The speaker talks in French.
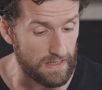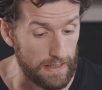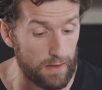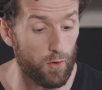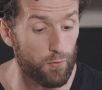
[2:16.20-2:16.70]
C,
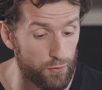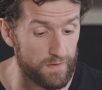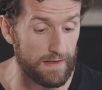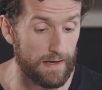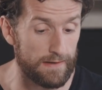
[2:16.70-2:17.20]
il
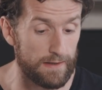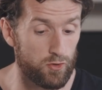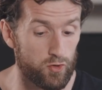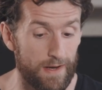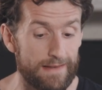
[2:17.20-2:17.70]
refusait d'arrêter
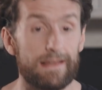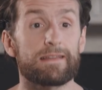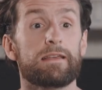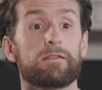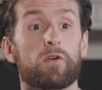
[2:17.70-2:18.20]
de jouer à
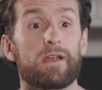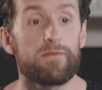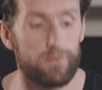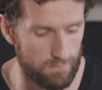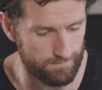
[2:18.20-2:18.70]
Tetris dans
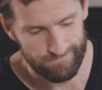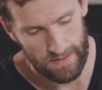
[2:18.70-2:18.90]
l'avion.